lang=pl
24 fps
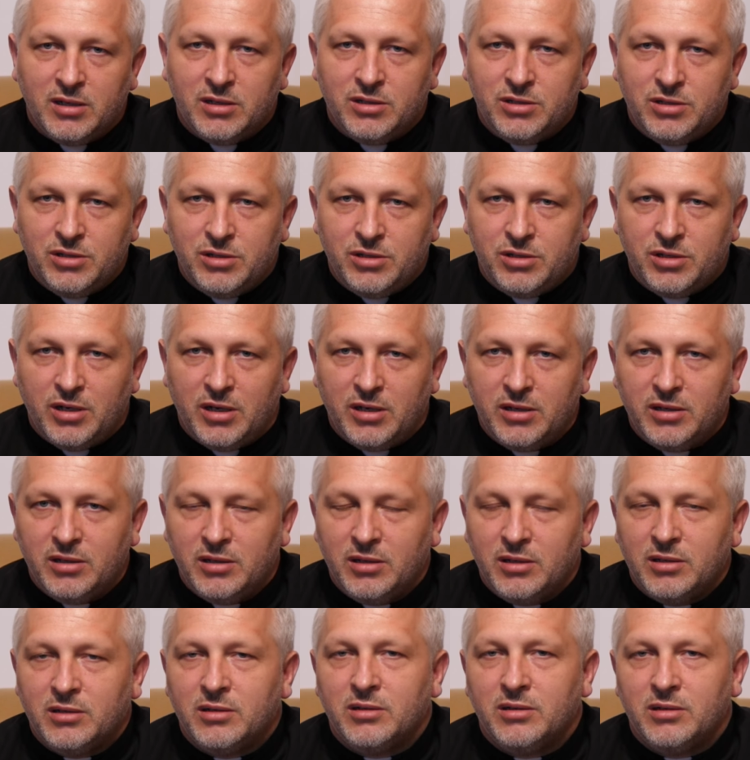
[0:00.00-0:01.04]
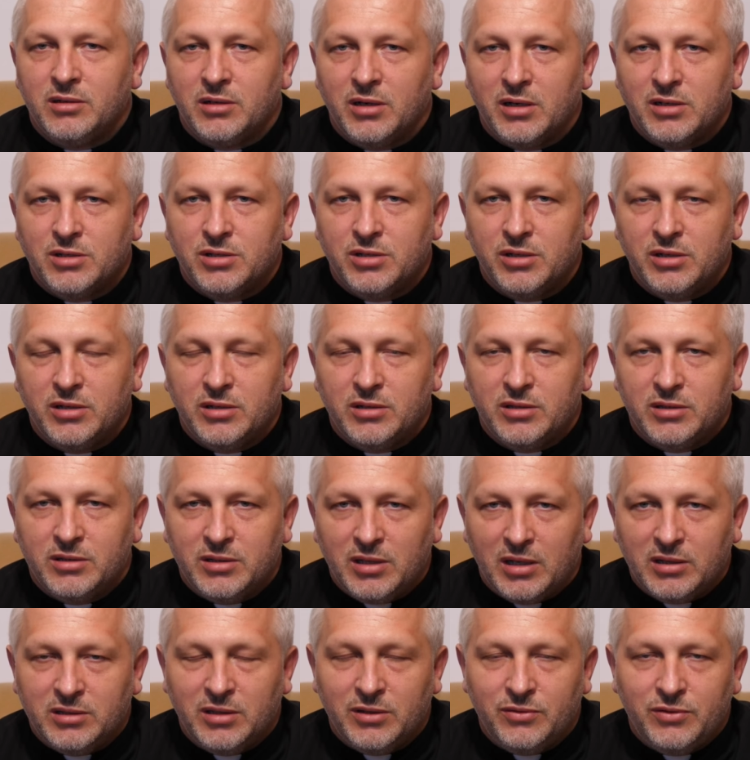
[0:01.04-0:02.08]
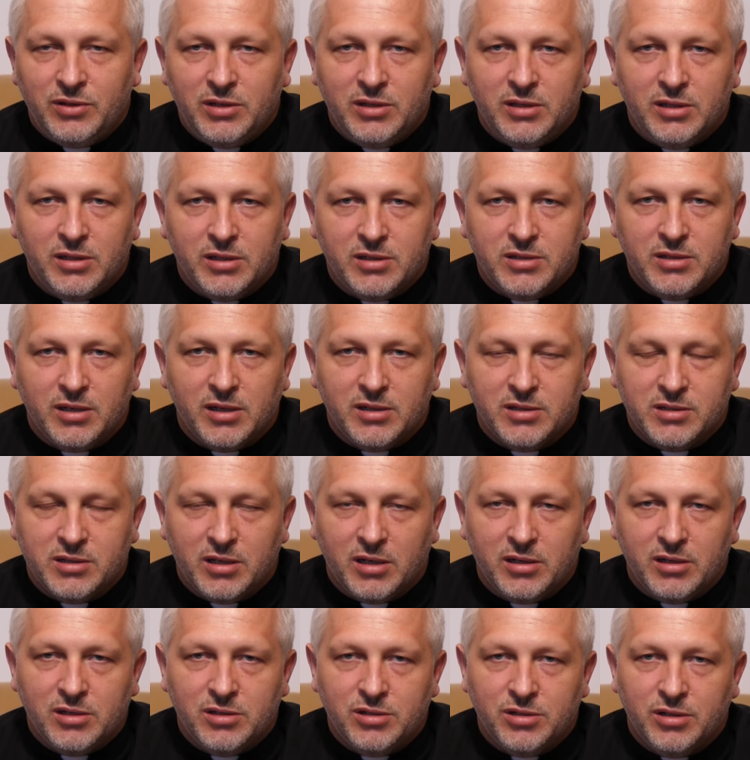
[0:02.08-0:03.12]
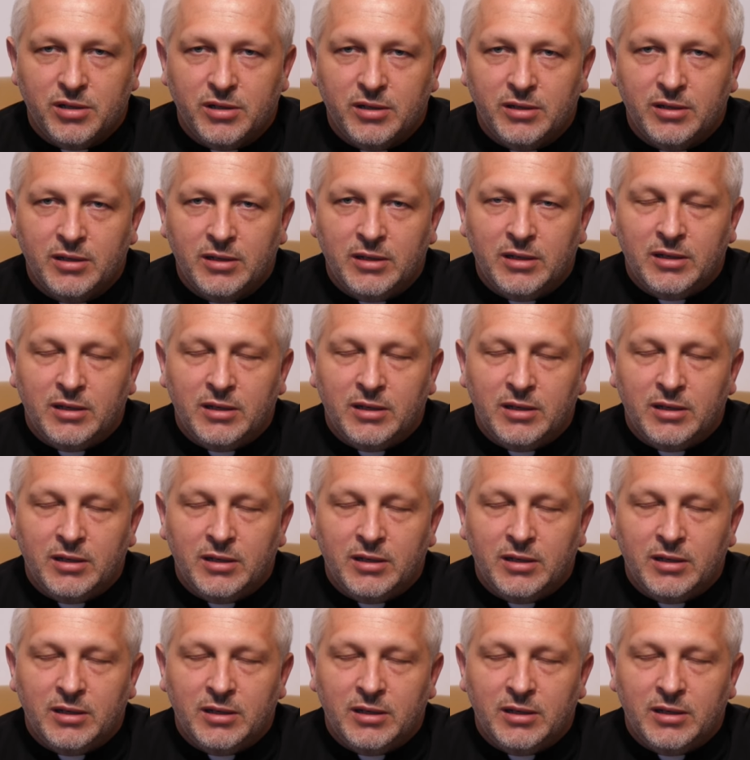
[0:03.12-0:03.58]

dzisiaj raczej ta definicja staje się